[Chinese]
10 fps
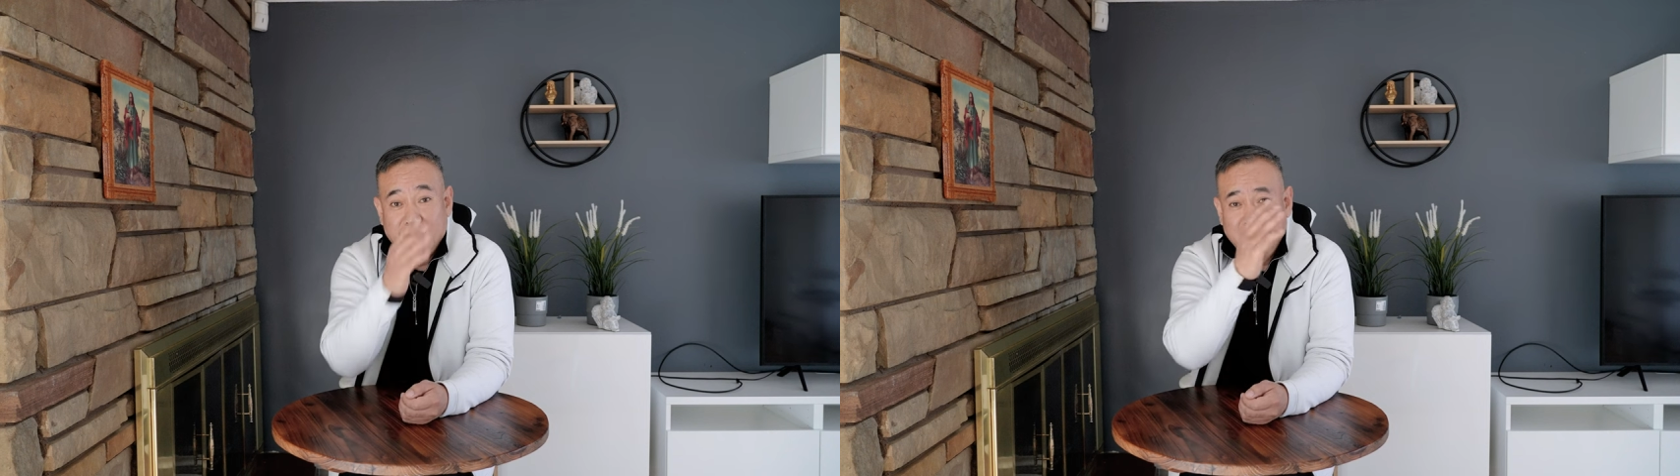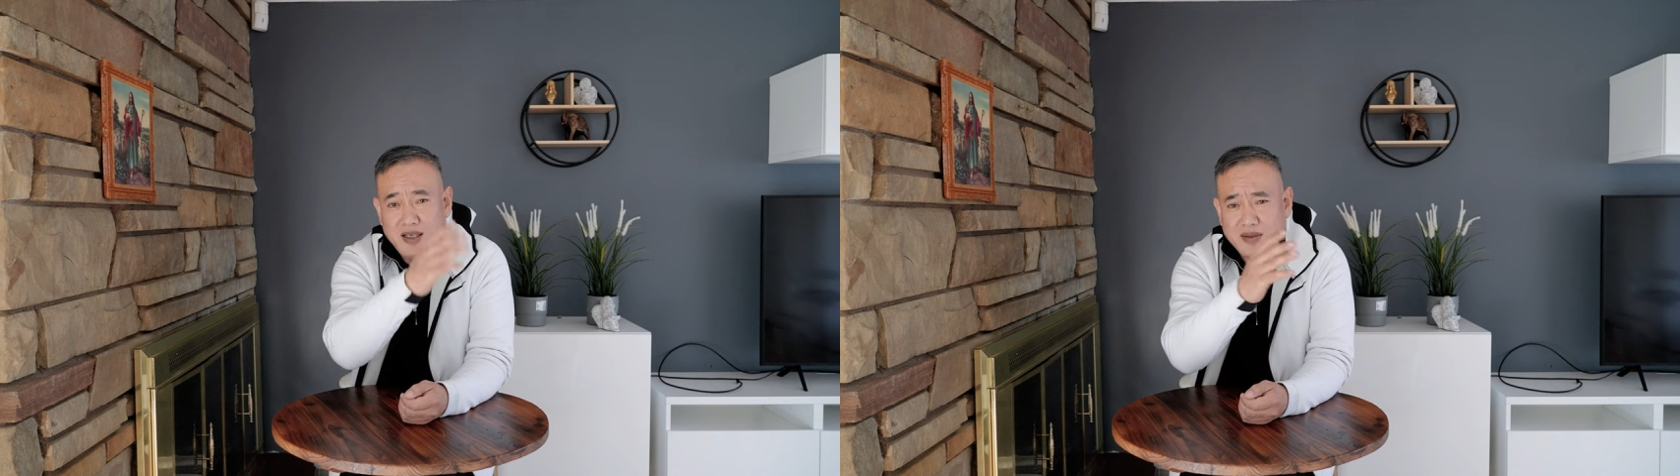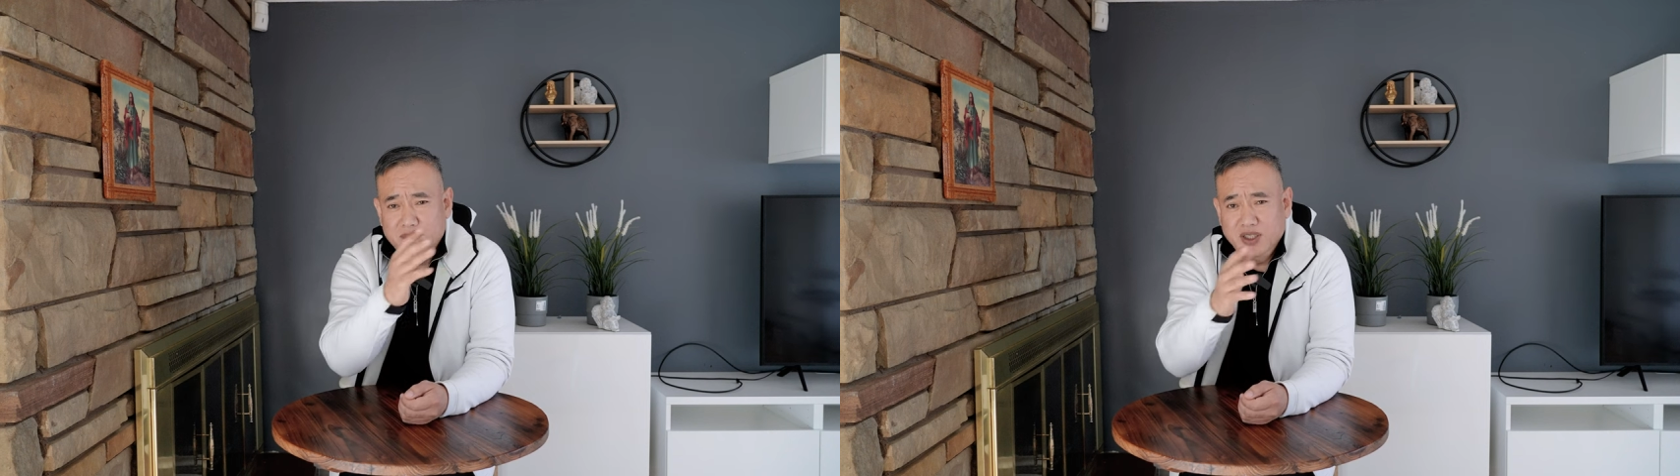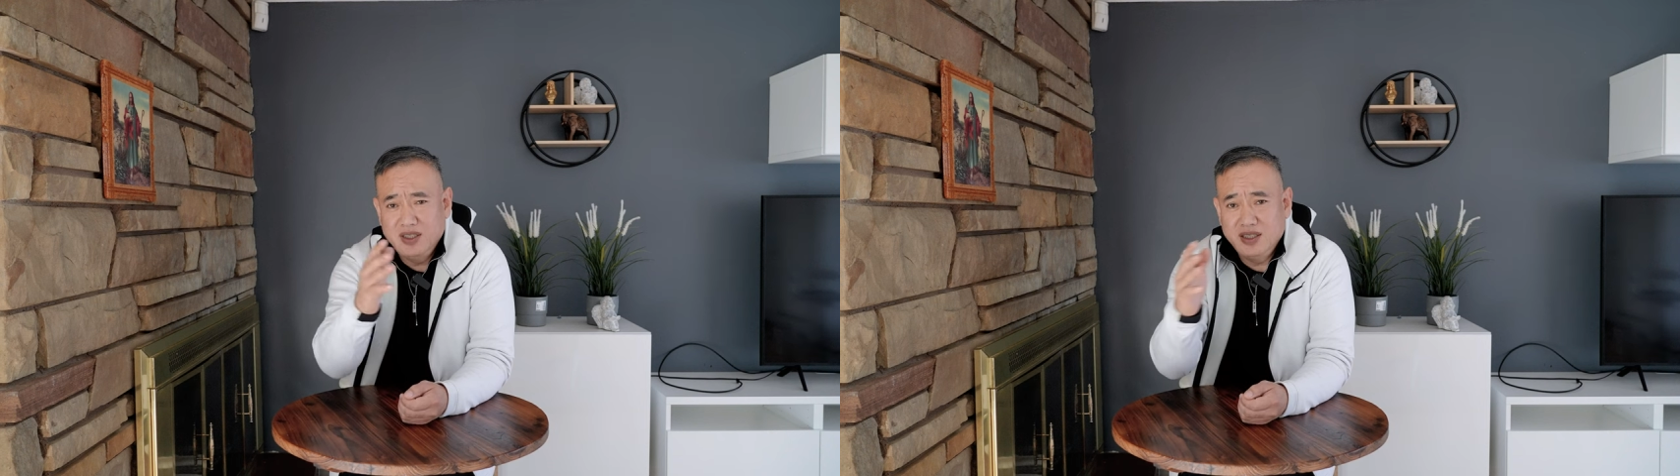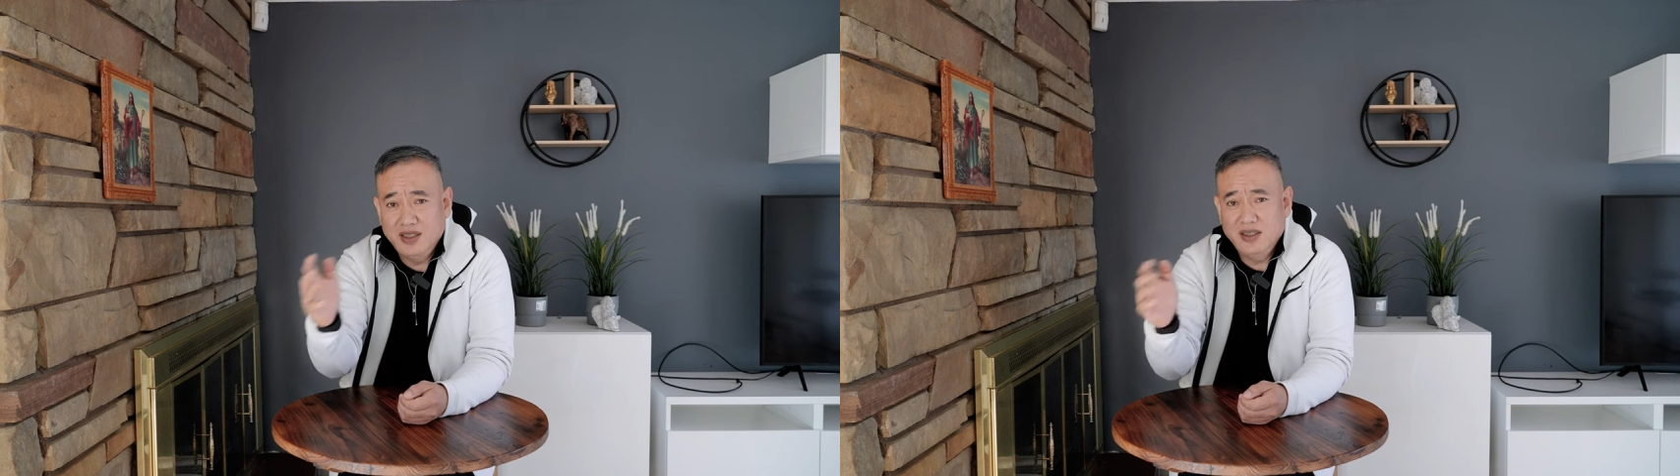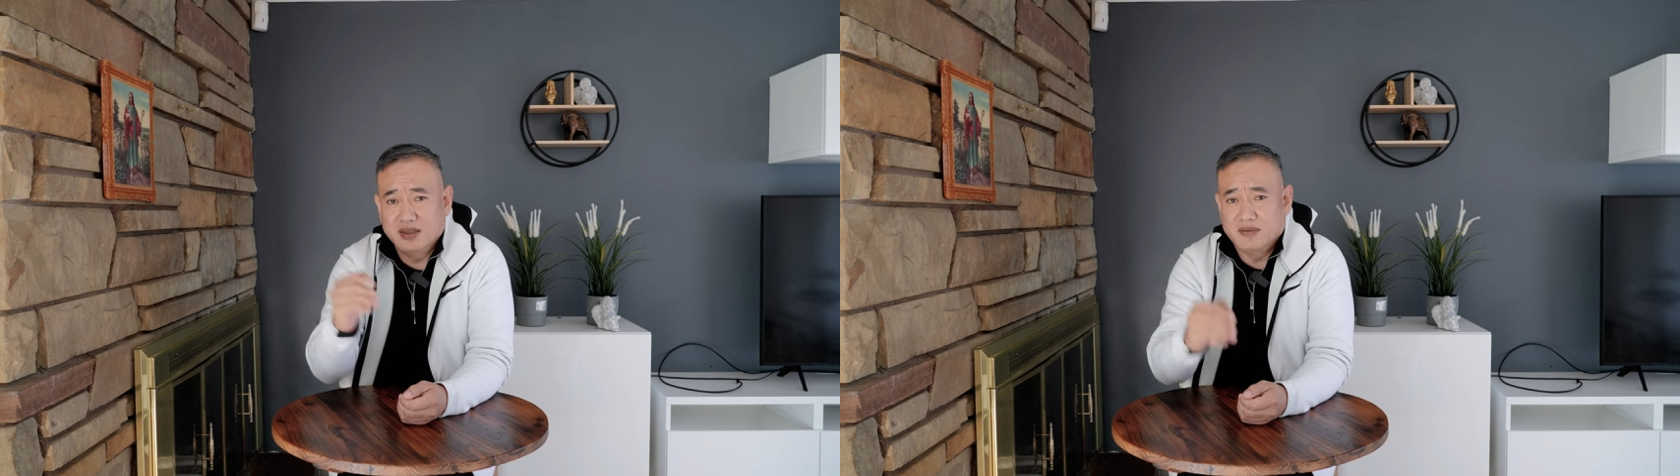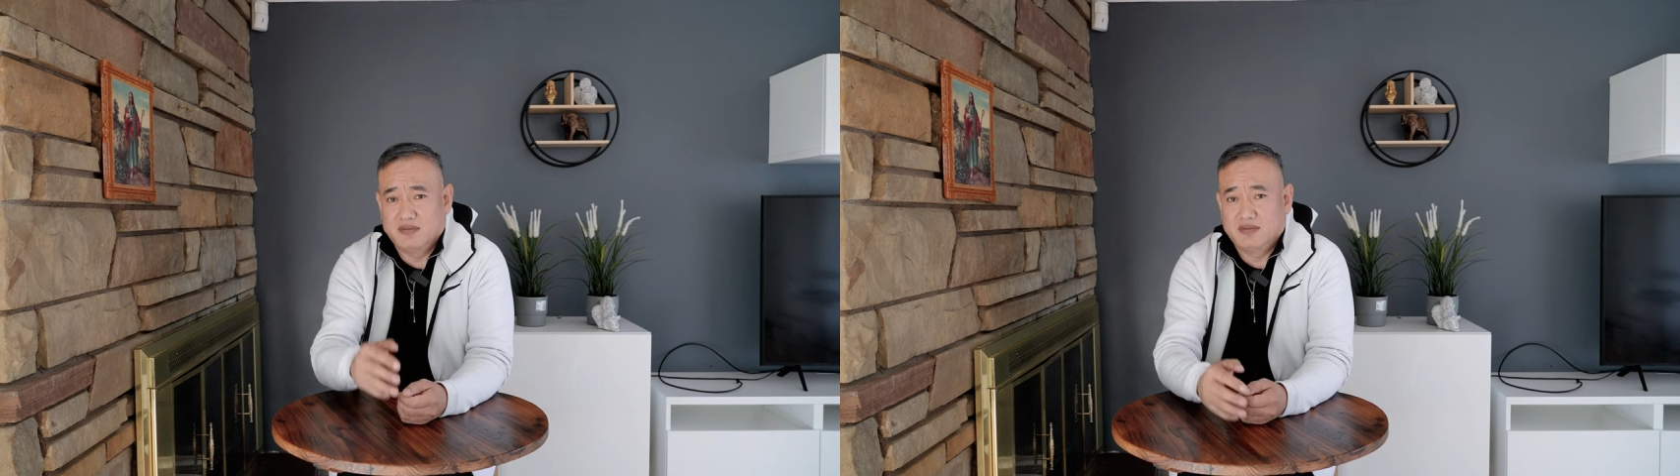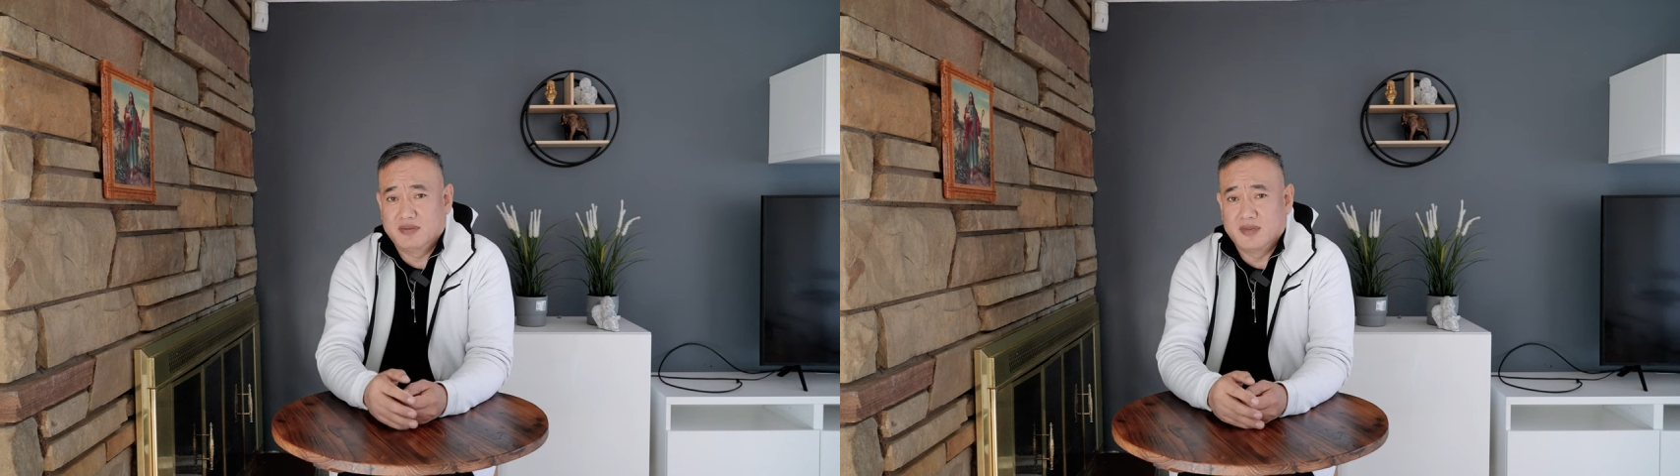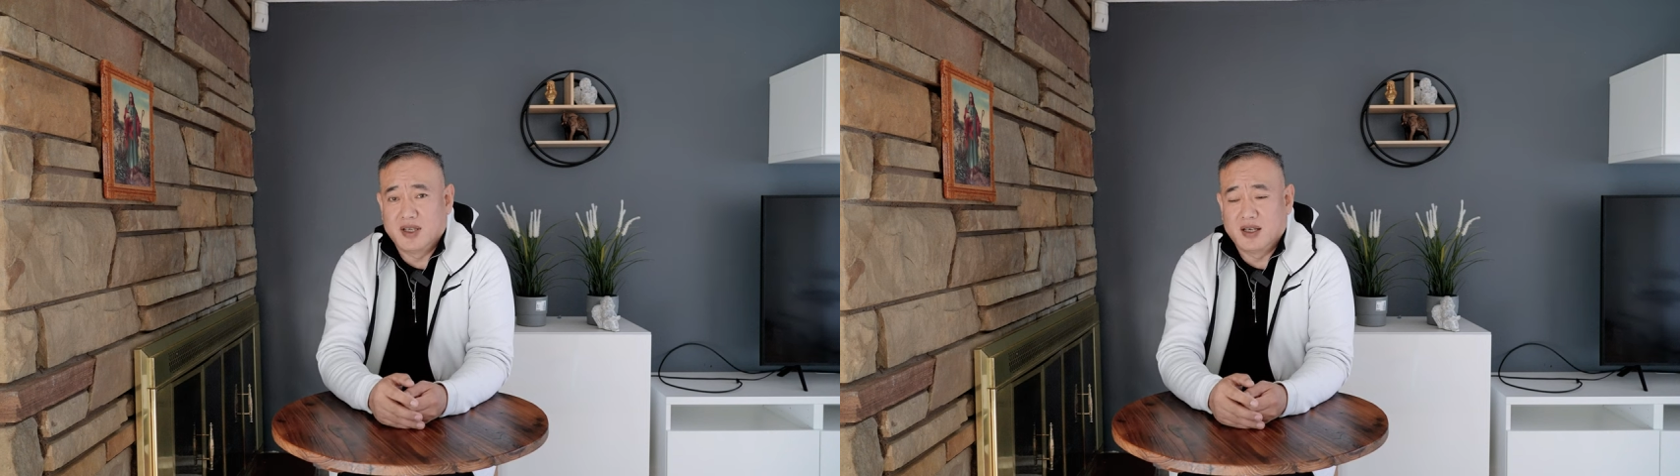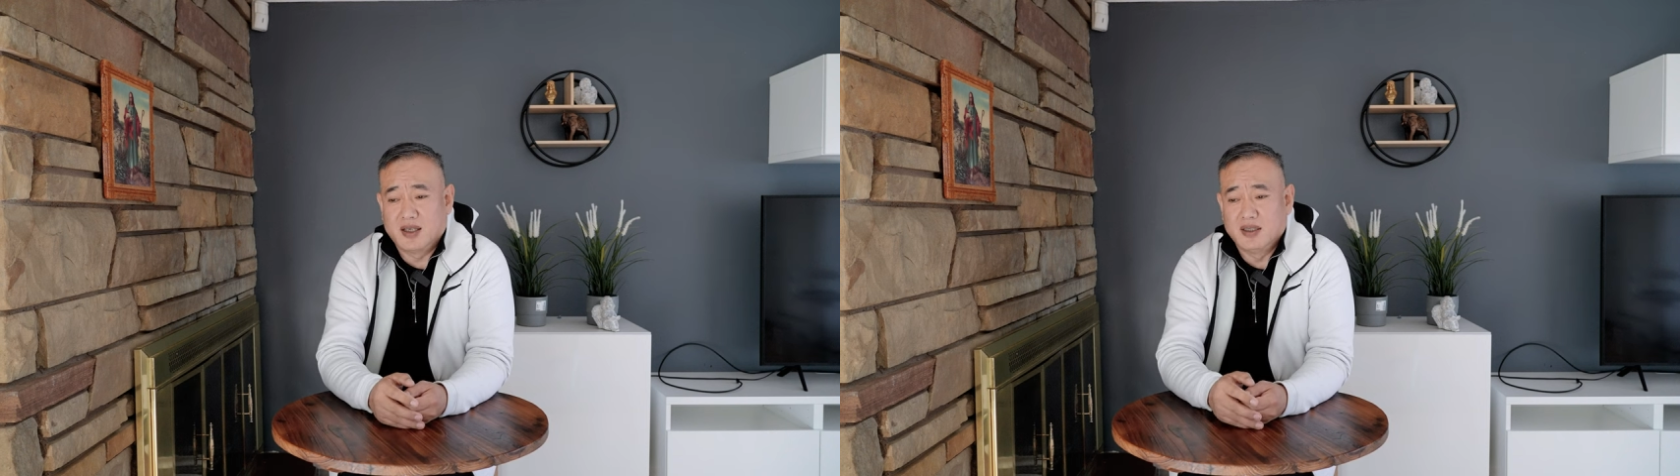另辟蹊径
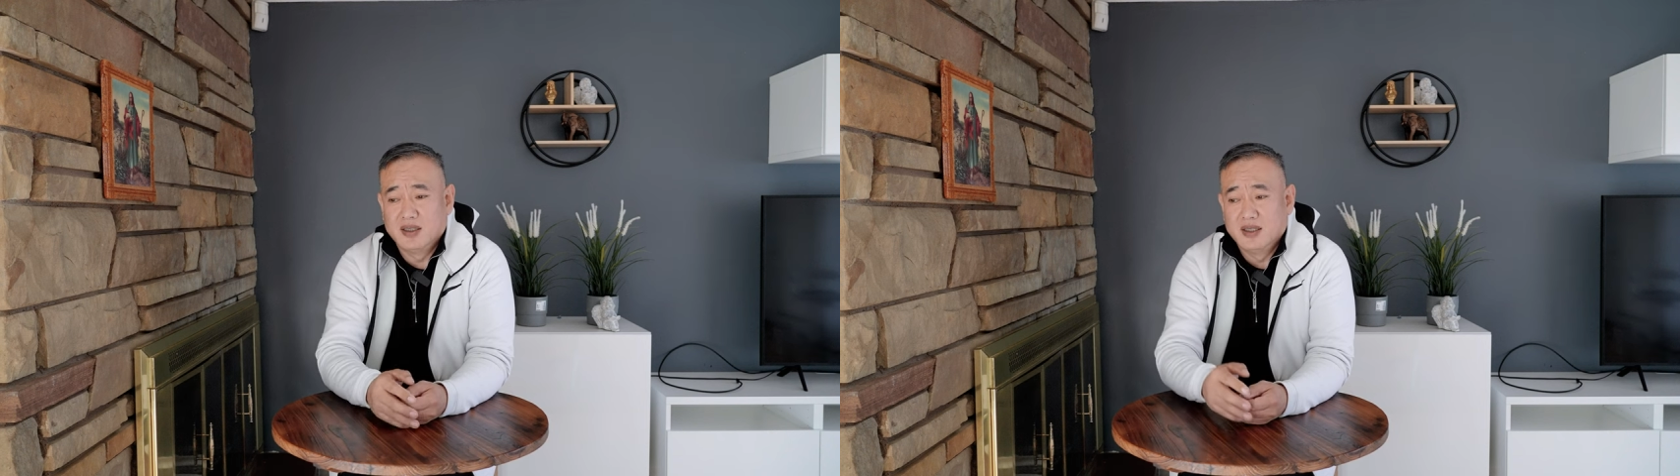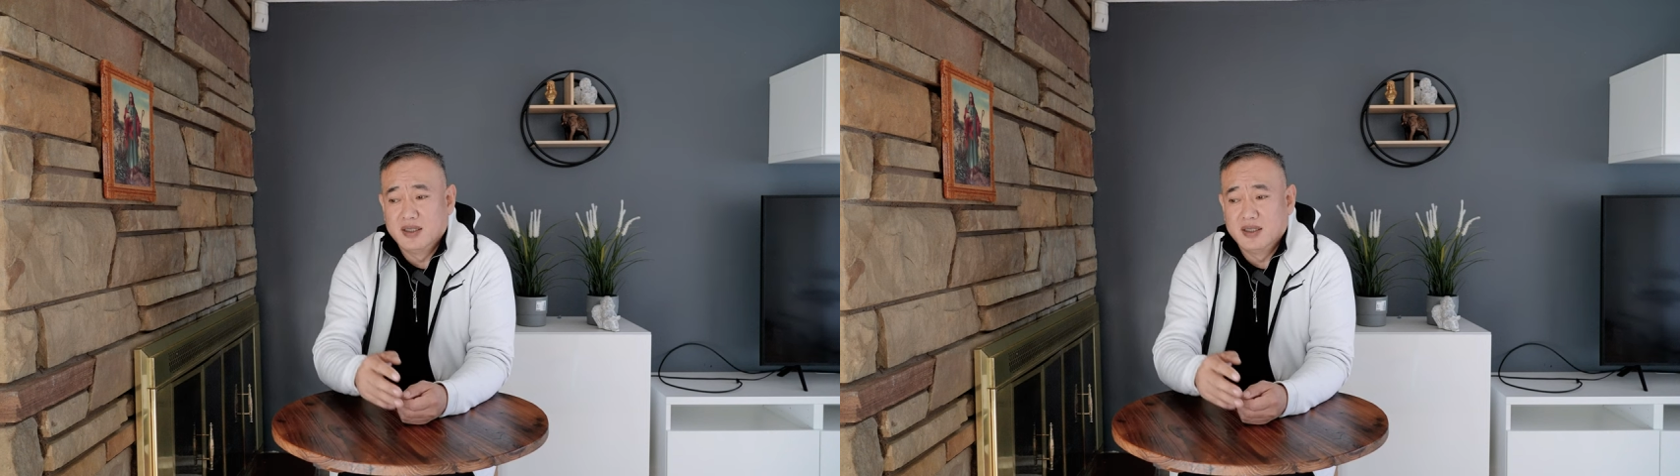啊，